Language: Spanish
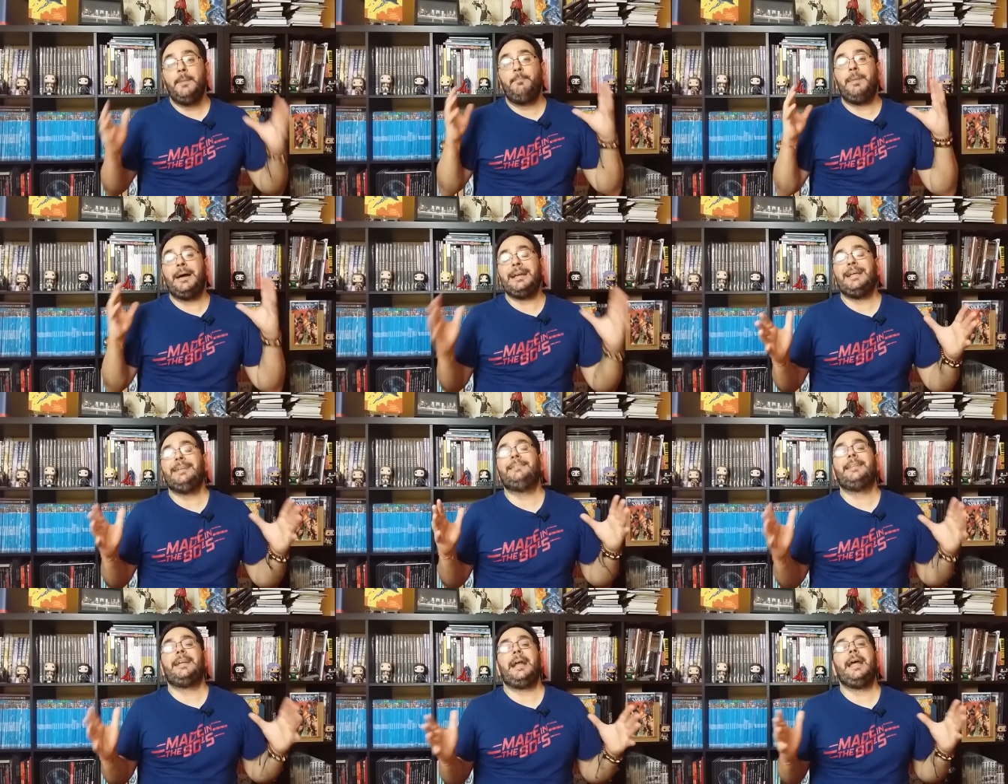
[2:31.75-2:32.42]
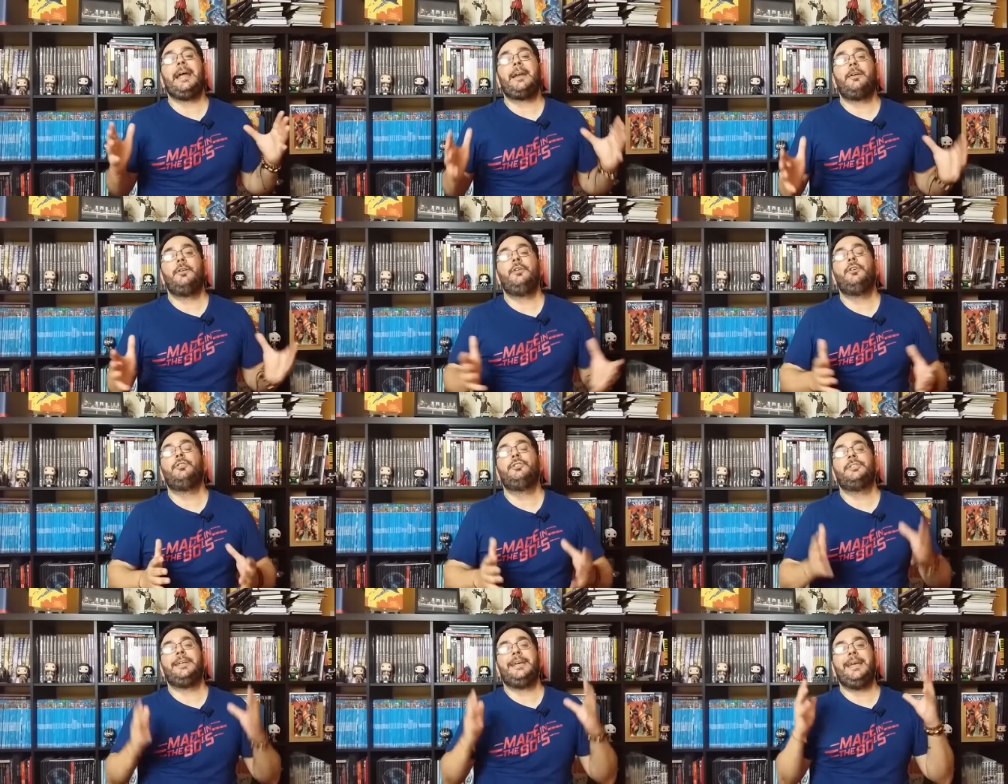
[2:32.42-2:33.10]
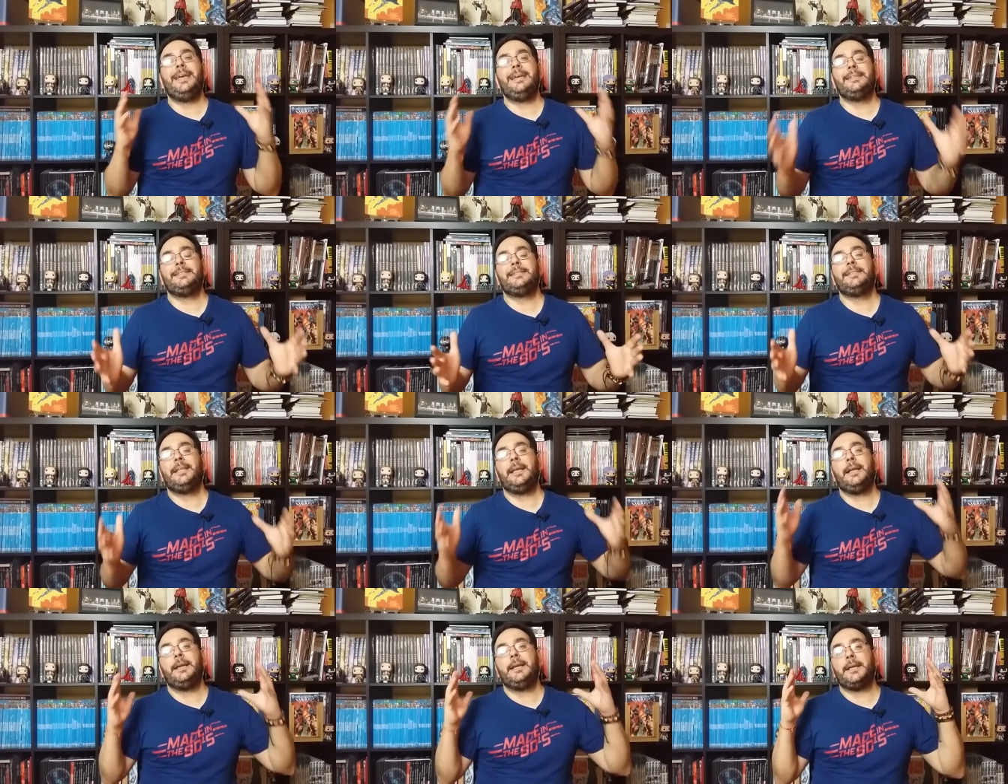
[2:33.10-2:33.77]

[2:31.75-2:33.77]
para traernos este